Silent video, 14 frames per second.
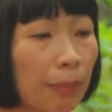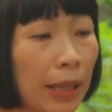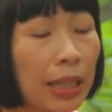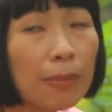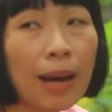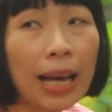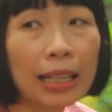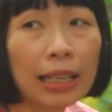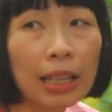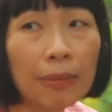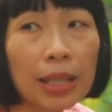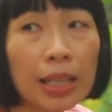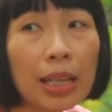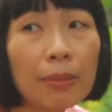ปฏิบัติ
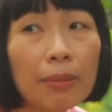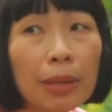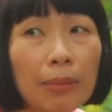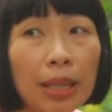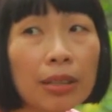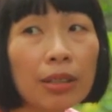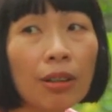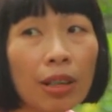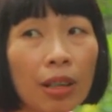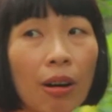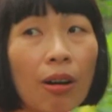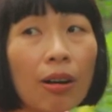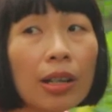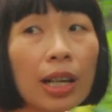กับไอเนี้ยมันมาสอด
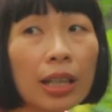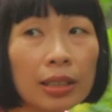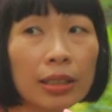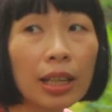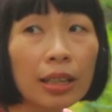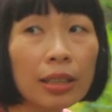คล้องกันไง